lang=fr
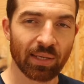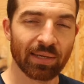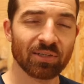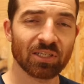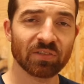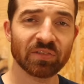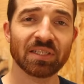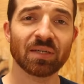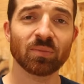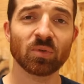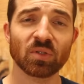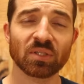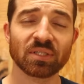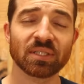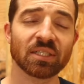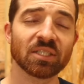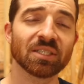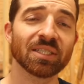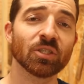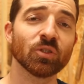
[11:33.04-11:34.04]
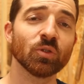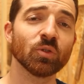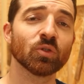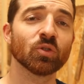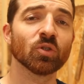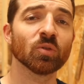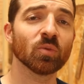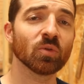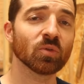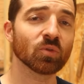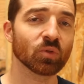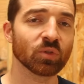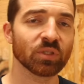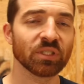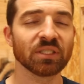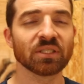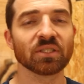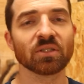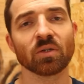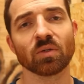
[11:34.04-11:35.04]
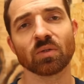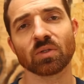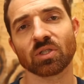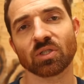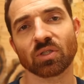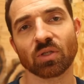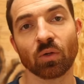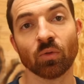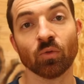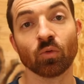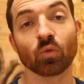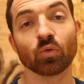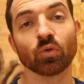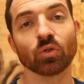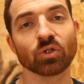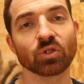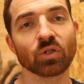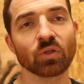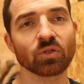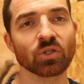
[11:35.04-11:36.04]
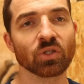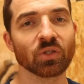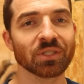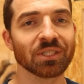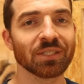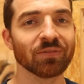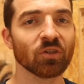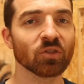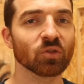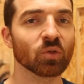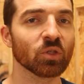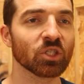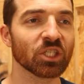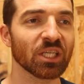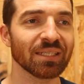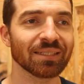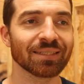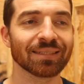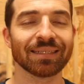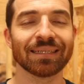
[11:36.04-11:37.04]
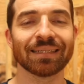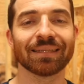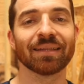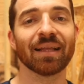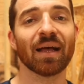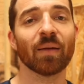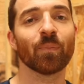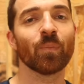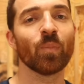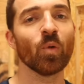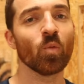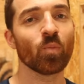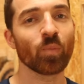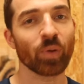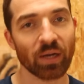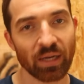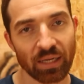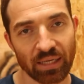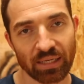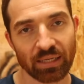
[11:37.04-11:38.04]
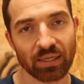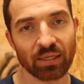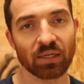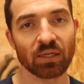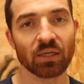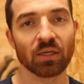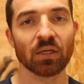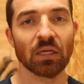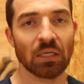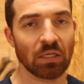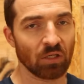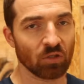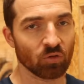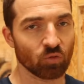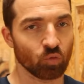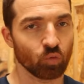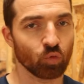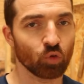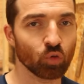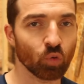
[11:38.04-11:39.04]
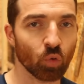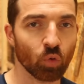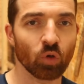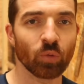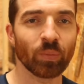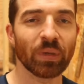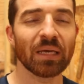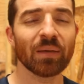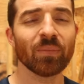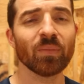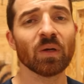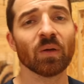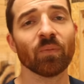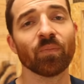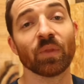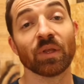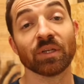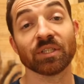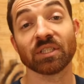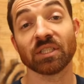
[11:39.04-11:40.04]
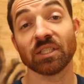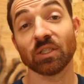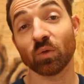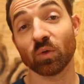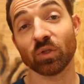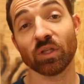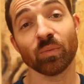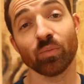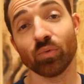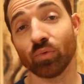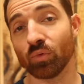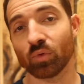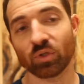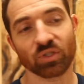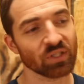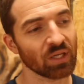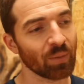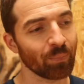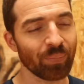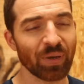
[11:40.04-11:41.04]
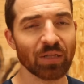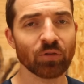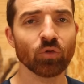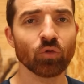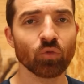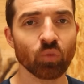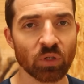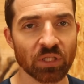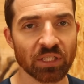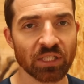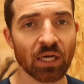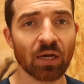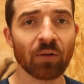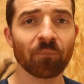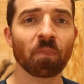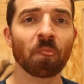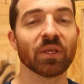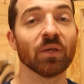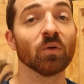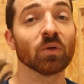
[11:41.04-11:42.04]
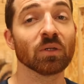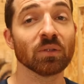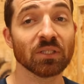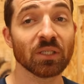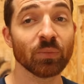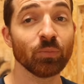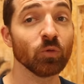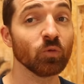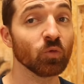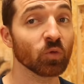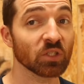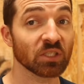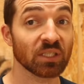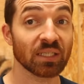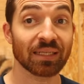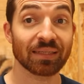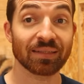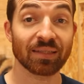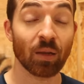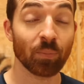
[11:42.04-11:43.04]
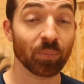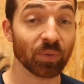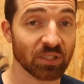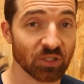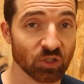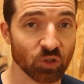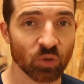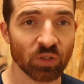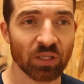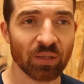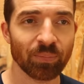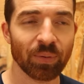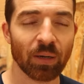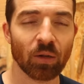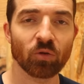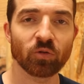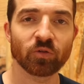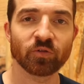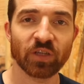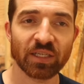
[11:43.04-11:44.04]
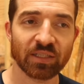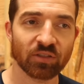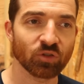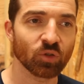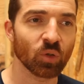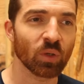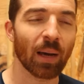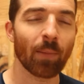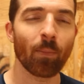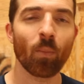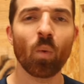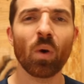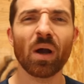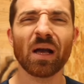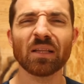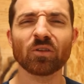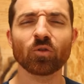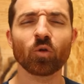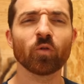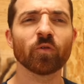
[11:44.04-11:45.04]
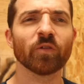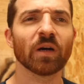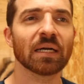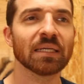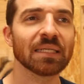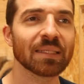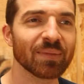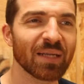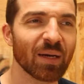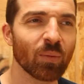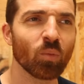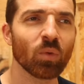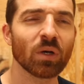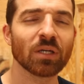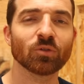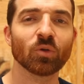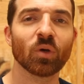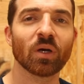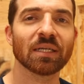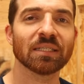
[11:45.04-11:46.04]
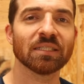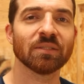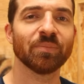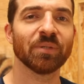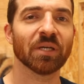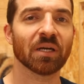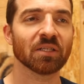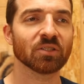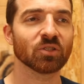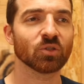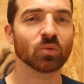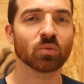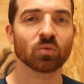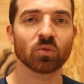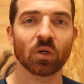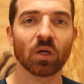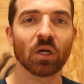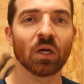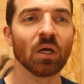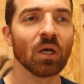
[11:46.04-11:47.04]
Alors évidemment, ces ajustements de distance donc euh, de sens que si votre geste est à peu près toujours le même, ce qui au début ne sera pas du tout le cas. Et au début, vous risquez d'être impressionné par le fait que la moindre variable, la moindre respiration,